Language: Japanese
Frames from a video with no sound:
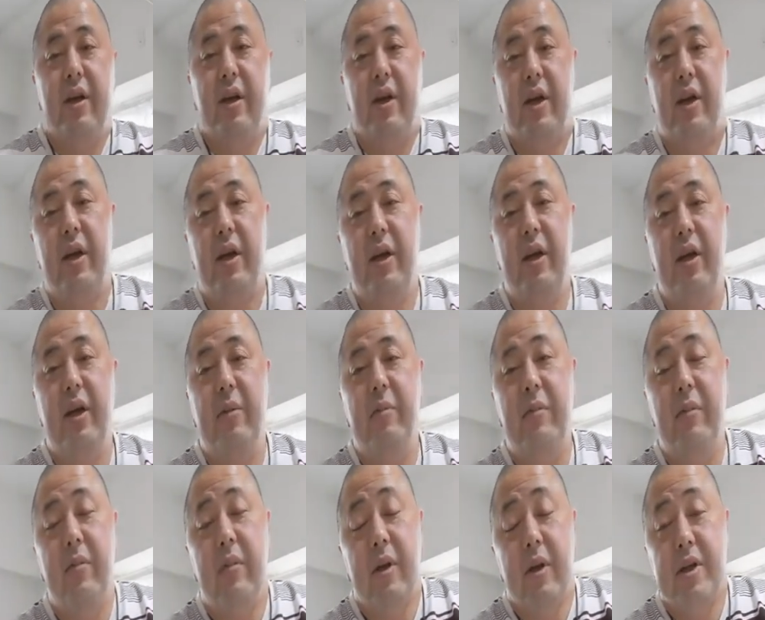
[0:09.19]

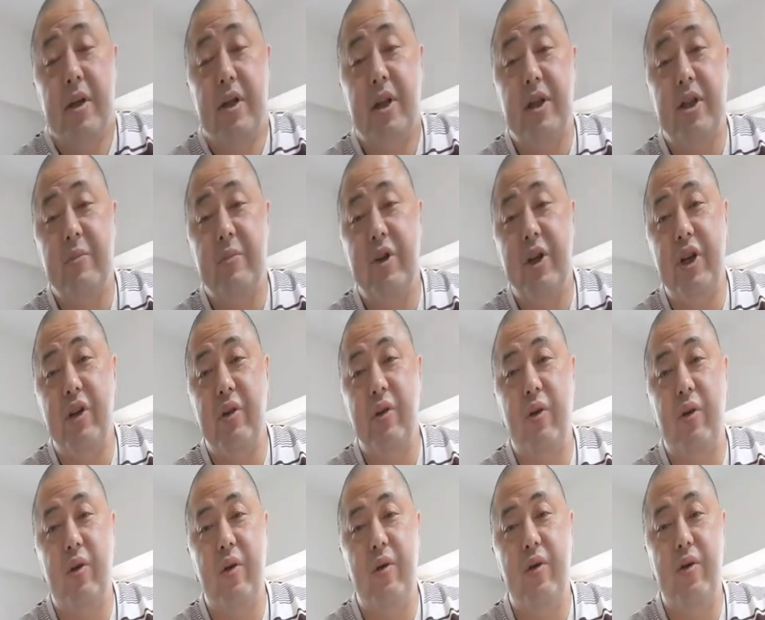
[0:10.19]
えー、久しぶり
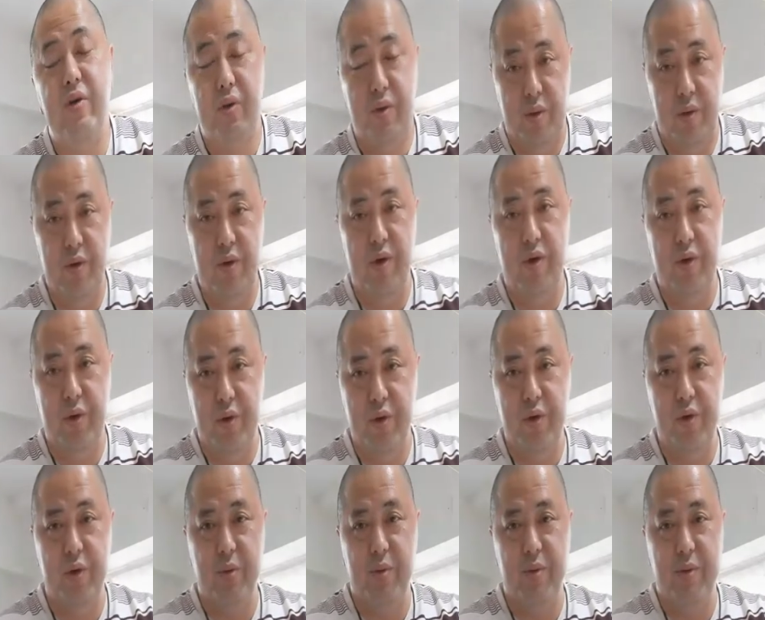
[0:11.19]
の you
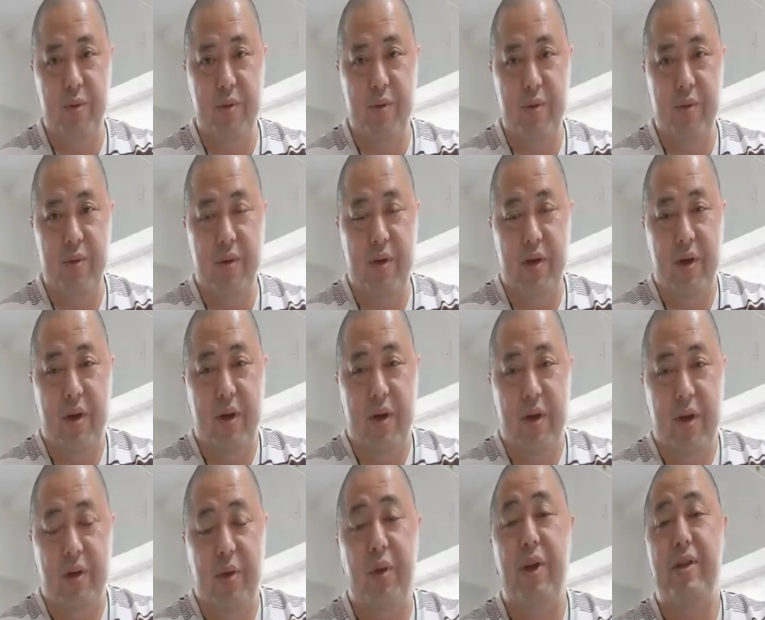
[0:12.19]
YouTube
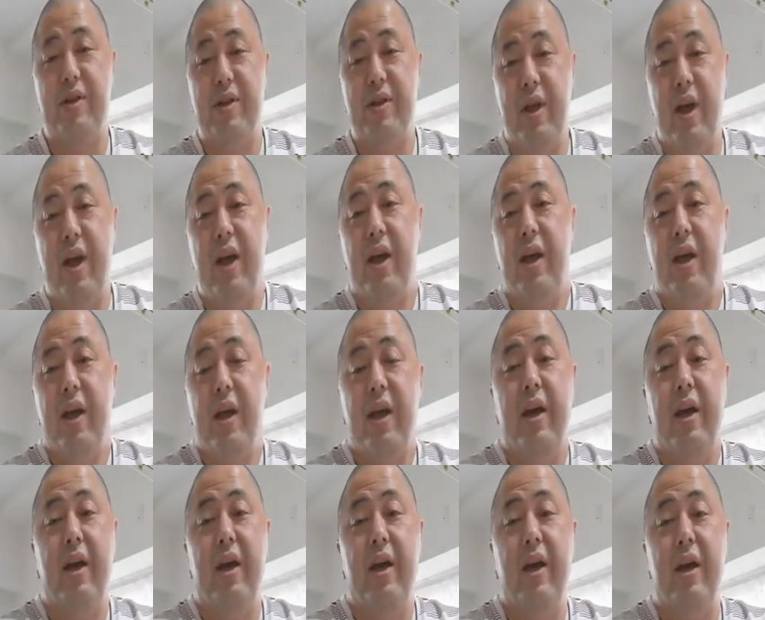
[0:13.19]
のですね、
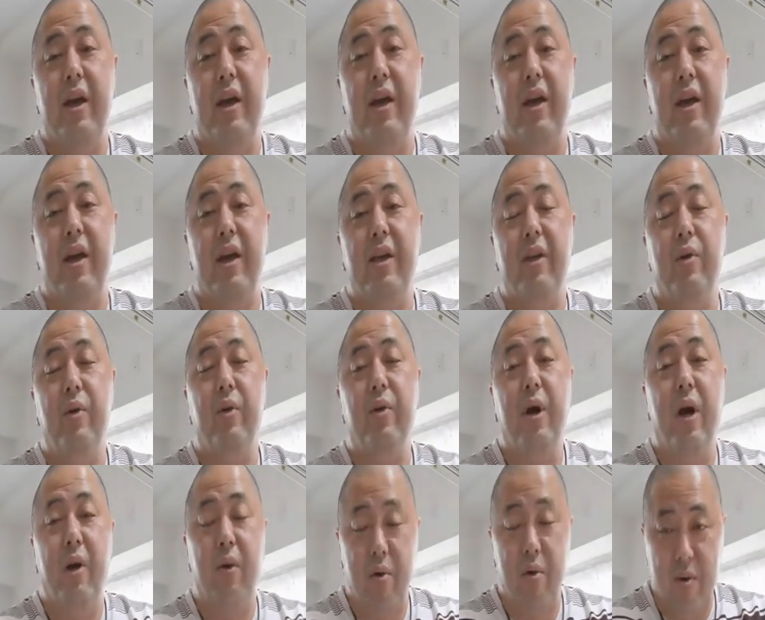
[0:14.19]
えー、動
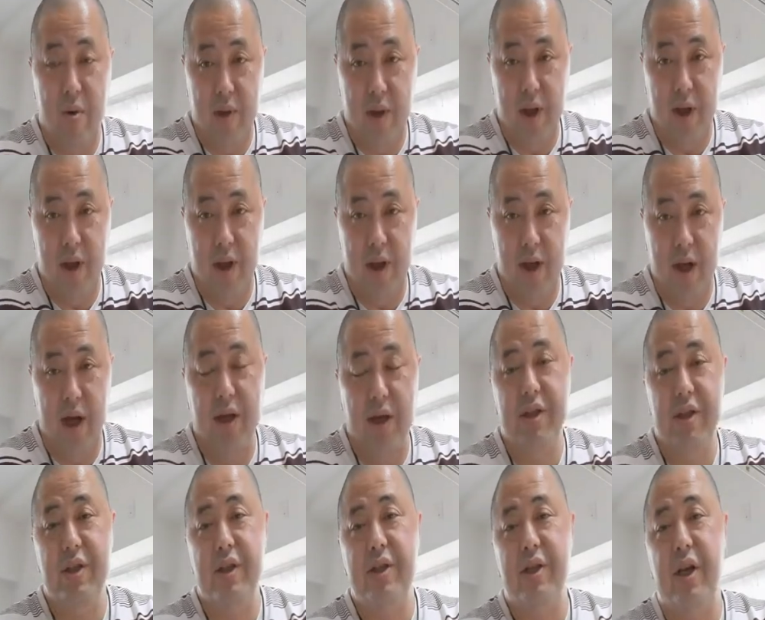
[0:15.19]
画を、えー、配
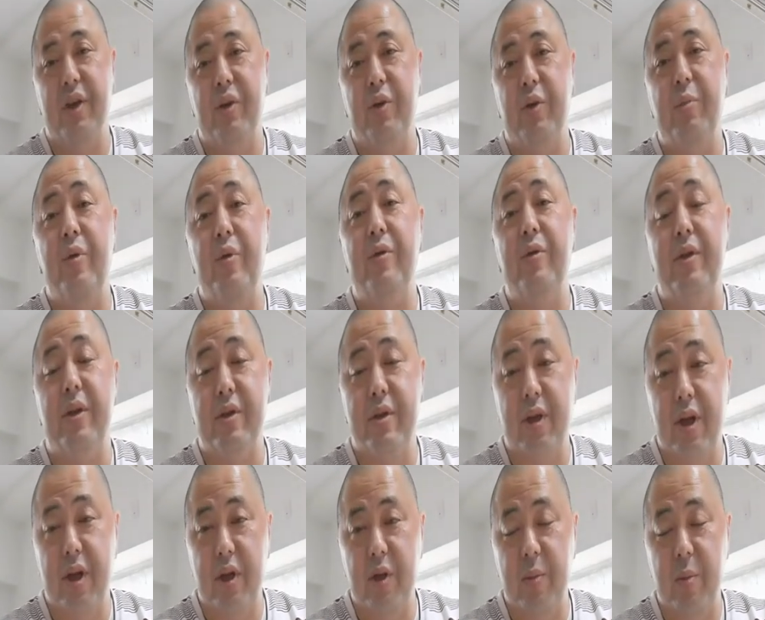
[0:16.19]
信したいと思うんです
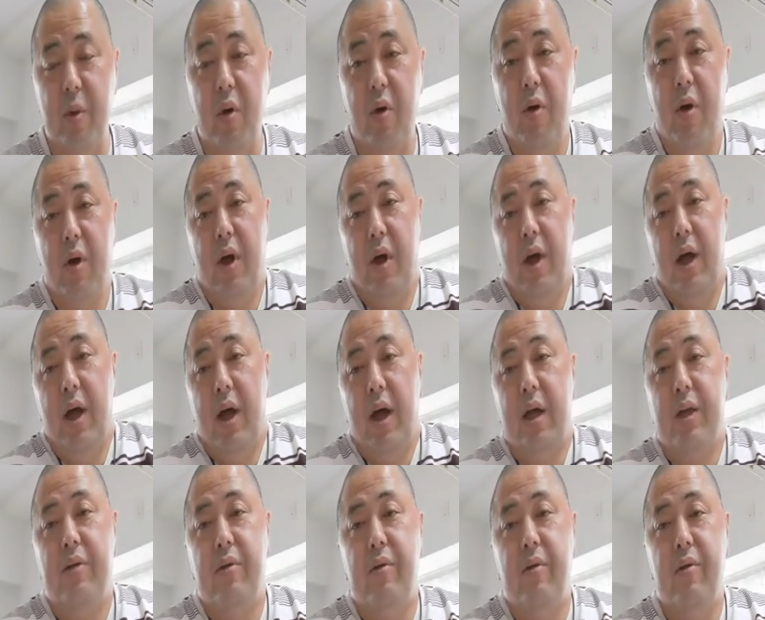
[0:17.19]
けれども、
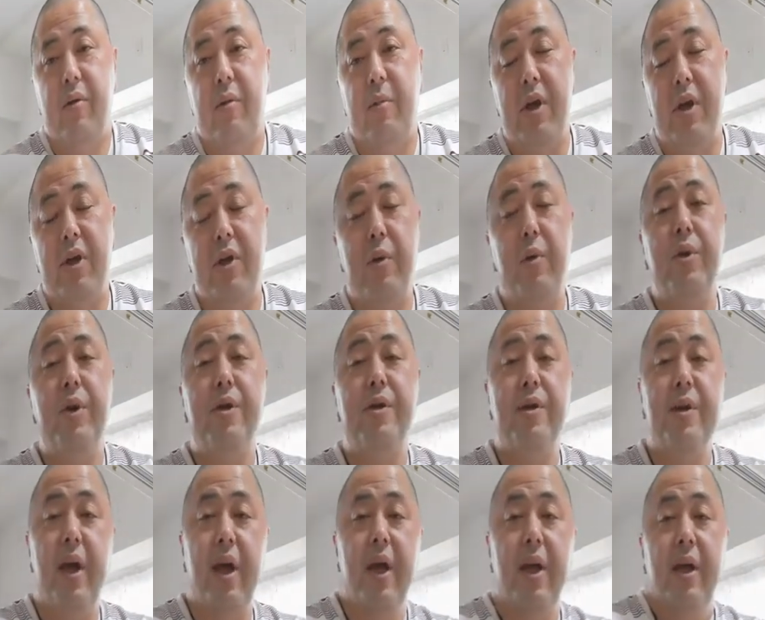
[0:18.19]
あのー、まあ、今日です
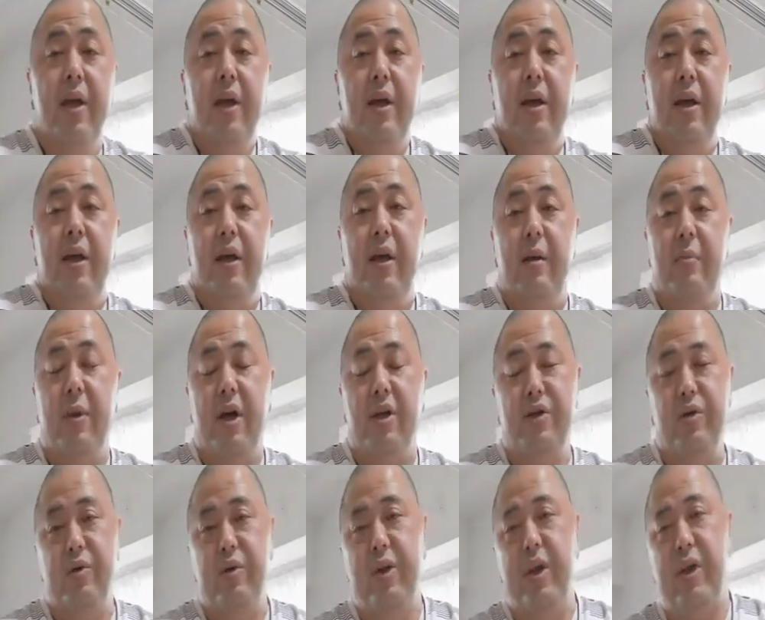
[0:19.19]
ね、えまあ、
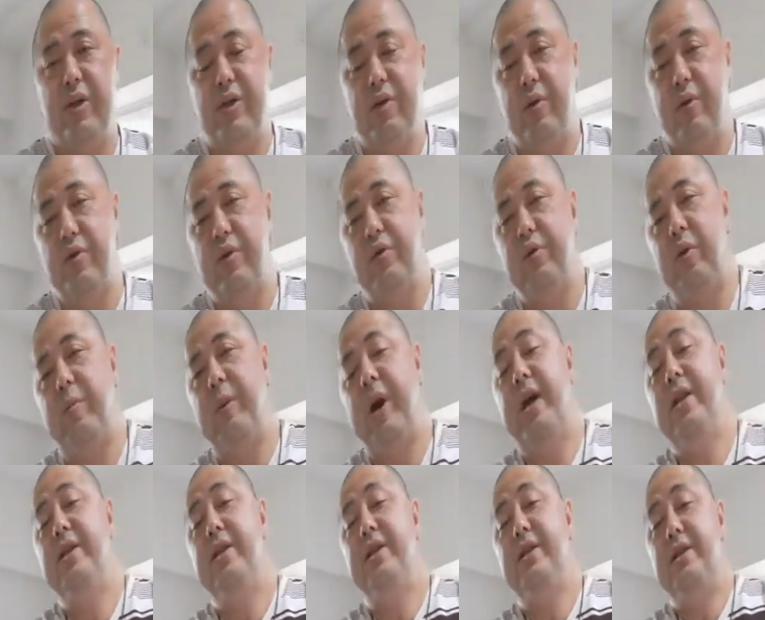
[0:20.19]
12月をちょっと
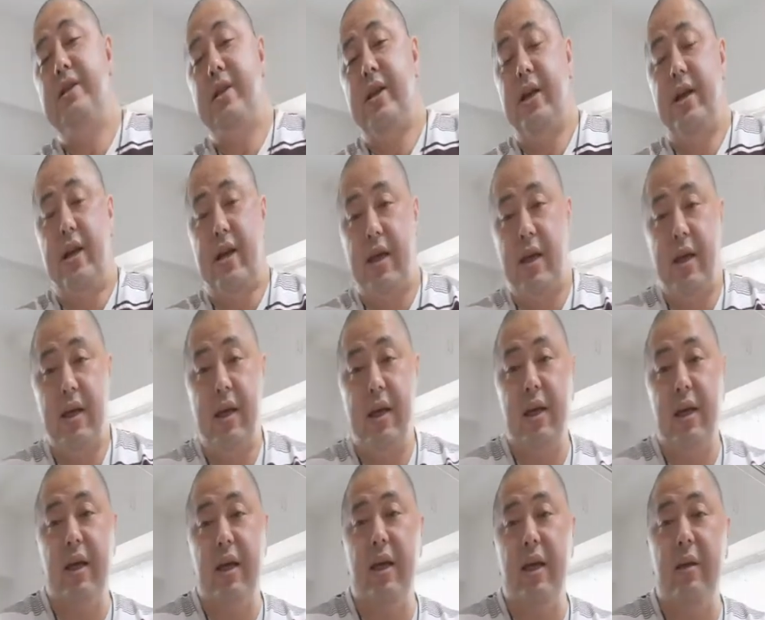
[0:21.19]
前にして、
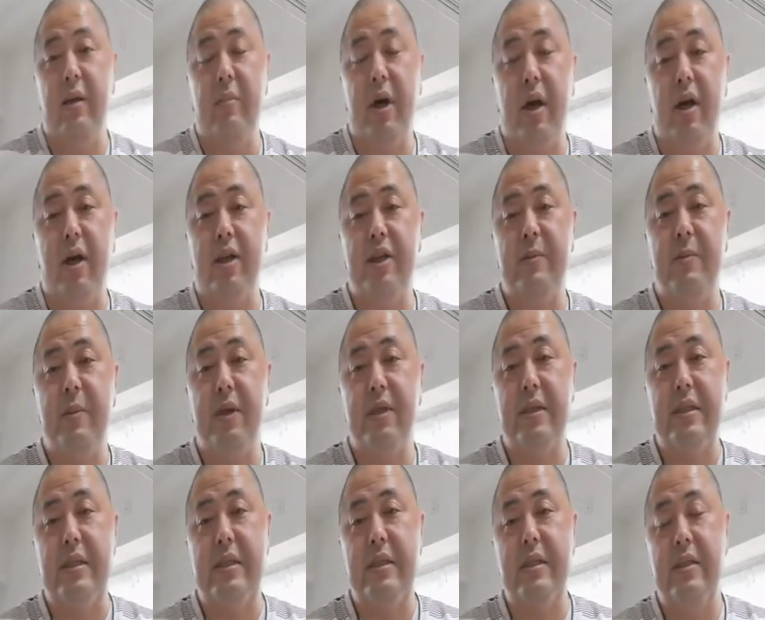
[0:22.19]
えまあ、月
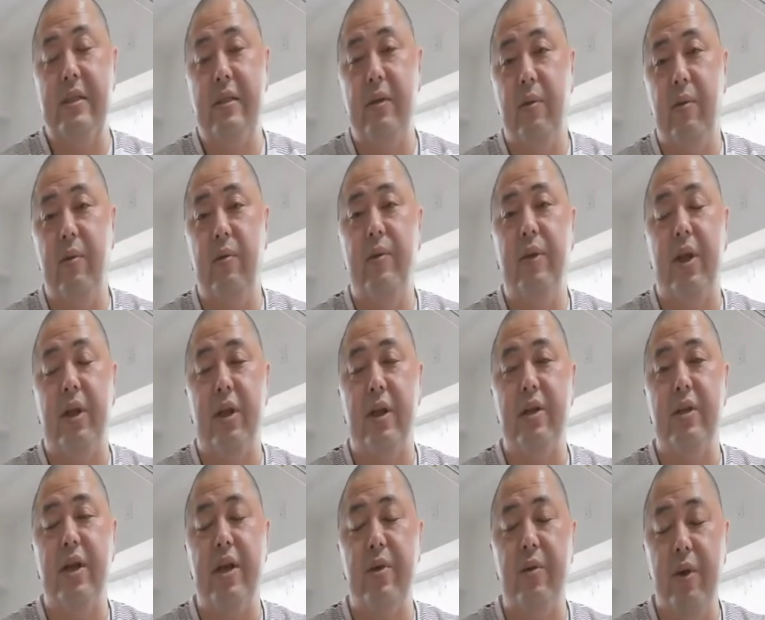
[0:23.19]
末の方なんで
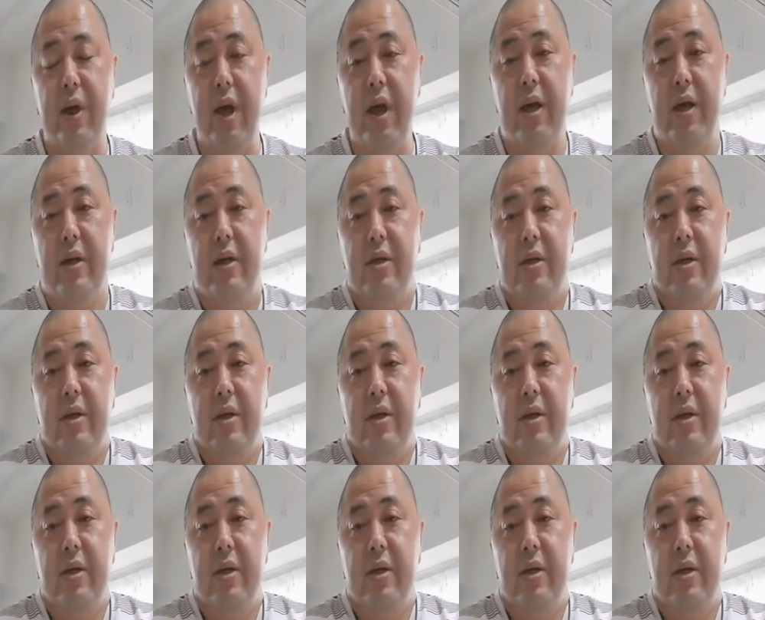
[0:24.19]
すけどね、